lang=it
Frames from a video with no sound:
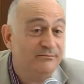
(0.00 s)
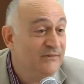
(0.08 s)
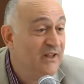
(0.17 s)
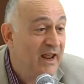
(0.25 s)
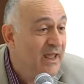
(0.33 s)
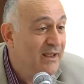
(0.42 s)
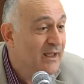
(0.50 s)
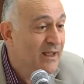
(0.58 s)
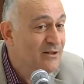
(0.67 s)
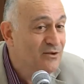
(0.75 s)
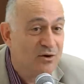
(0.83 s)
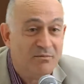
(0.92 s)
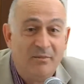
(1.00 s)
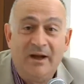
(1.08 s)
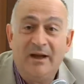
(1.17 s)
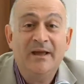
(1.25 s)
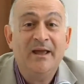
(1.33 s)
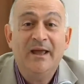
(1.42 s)
Direi che
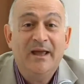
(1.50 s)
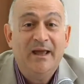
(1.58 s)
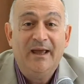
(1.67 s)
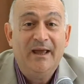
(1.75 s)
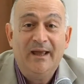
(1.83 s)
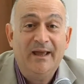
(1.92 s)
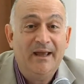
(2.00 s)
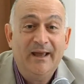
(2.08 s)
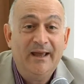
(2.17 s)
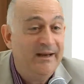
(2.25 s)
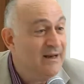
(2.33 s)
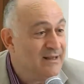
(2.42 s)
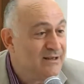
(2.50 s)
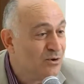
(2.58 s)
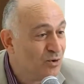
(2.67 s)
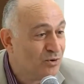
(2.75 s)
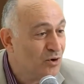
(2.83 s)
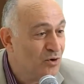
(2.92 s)
insomma, eh,
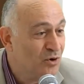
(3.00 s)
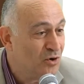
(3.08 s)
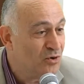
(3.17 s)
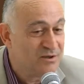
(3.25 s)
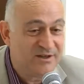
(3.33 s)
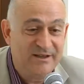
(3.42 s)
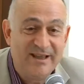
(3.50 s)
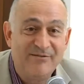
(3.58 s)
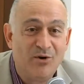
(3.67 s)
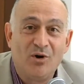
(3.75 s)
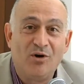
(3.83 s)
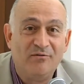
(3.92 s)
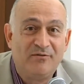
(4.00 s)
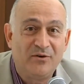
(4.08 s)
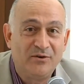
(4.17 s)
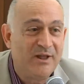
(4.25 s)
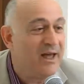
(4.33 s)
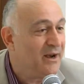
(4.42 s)
innanzitutto non si devono
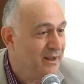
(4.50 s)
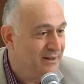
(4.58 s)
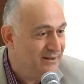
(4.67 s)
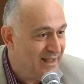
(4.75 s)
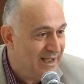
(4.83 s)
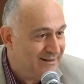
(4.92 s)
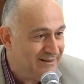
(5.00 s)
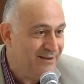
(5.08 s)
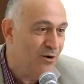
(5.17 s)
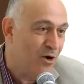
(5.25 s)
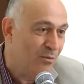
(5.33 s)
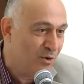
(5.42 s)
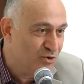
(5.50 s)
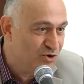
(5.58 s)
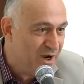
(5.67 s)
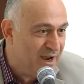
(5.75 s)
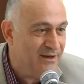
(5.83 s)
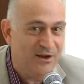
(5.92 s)
confrontare dati
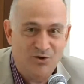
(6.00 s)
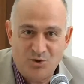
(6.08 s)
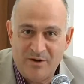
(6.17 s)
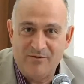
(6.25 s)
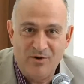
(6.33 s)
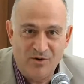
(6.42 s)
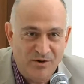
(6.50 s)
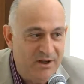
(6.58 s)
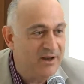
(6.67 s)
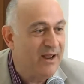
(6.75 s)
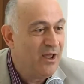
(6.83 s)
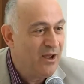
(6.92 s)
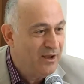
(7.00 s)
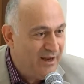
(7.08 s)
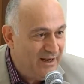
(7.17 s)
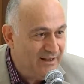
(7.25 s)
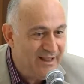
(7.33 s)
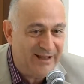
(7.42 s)
omogenei, cioè voglio dire
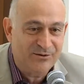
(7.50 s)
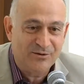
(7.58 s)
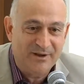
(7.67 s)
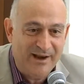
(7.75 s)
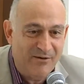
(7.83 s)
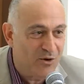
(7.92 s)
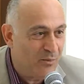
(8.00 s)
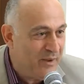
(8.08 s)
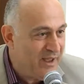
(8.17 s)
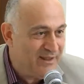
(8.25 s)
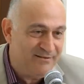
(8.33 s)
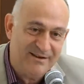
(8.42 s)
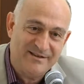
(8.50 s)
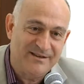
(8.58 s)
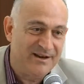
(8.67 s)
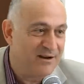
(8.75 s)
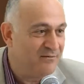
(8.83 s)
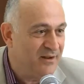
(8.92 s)
il dato delle europee deve
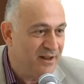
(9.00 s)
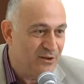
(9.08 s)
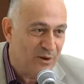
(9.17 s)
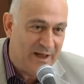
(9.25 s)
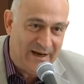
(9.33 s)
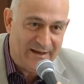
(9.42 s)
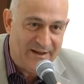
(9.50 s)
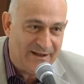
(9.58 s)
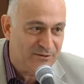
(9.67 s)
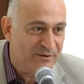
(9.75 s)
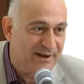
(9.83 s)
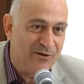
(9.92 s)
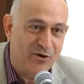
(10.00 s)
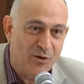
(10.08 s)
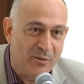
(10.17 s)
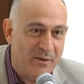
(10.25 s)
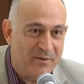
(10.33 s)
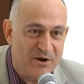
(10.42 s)
essere riferito al dato delle
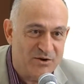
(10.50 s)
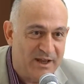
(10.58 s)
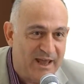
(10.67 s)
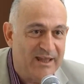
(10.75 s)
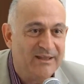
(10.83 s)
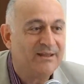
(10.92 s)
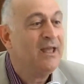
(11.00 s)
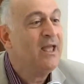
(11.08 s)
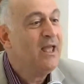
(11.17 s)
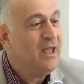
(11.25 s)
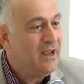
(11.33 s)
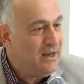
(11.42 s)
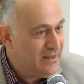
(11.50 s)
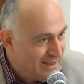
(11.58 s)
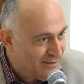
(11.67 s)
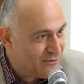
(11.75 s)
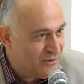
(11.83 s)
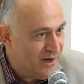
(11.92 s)
europee precedente, il
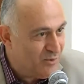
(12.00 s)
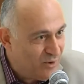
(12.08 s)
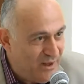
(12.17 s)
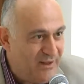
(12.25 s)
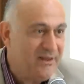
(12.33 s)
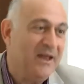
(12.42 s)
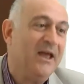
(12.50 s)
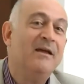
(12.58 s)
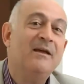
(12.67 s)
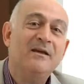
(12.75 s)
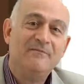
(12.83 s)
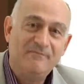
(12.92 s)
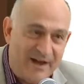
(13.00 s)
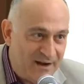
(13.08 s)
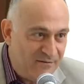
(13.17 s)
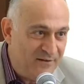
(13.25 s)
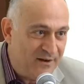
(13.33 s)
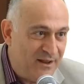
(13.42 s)
dato delle politiche va
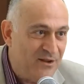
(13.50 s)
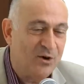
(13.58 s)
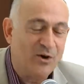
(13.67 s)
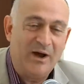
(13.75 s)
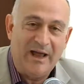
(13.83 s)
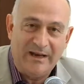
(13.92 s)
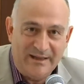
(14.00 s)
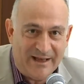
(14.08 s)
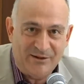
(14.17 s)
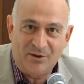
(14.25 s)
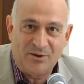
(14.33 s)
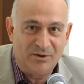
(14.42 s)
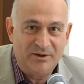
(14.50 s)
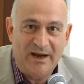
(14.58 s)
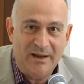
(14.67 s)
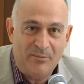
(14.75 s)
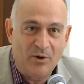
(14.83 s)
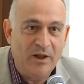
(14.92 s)
riferito al dato
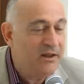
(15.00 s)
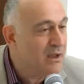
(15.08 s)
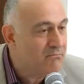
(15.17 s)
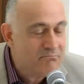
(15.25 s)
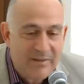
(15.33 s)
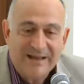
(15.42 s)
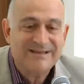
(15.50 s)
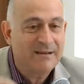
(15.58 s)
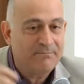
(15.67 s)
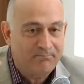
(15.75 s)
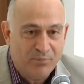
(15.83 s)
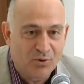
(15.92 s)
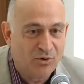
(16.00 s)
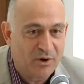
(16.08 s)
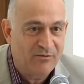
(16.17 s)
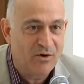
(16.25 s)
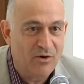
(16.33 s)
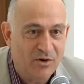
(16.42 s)
delle politiche, ma
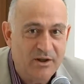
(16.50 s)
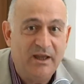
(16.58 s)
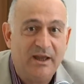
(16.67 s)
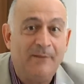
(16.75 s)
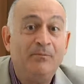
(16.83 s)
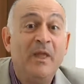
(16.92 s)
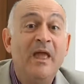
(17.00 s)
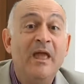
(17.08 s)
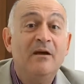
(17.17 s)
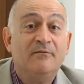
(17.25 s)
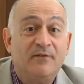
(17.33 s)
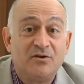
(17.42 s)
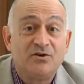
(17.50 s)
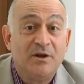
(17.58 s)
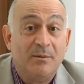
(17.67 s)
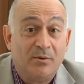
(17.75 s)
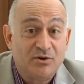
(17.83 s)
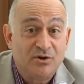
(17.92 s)
seppure voglio dire
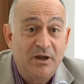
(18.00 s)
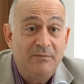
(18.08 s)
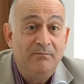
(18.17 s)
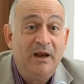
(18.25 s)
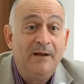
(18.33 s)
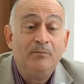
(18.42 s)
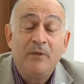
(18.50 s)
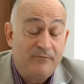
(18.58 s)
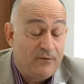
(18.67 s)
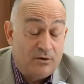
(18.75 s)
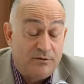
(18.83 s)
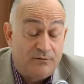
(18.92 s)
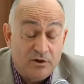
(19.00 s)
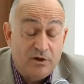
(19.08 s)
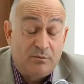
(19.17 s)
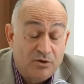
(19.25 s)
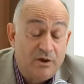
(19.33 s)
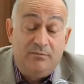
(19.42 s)
fosse possibile, fosse, fosse
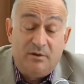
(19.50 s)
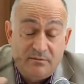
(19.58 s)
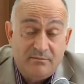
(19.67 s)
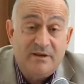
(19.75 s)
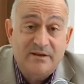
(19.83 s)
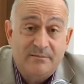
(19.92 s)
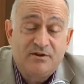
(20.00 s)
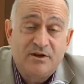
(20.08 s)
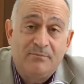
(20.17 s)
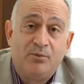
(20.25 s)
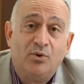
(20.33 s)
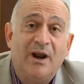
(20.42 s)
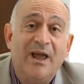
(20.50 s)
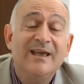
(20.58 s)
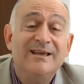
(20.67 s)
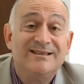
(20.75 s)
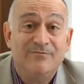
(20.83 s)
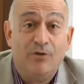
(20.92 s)
possibile ma se, seppure
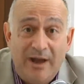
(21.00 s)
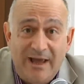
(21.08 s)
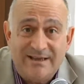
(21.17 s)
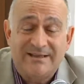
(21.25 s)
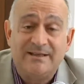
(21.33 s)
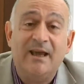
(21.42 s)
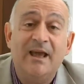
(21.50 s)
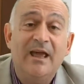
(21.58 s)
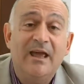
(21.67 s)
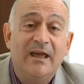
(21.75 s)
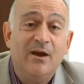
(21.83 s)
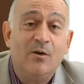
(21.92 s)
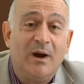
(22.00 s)
si volesse in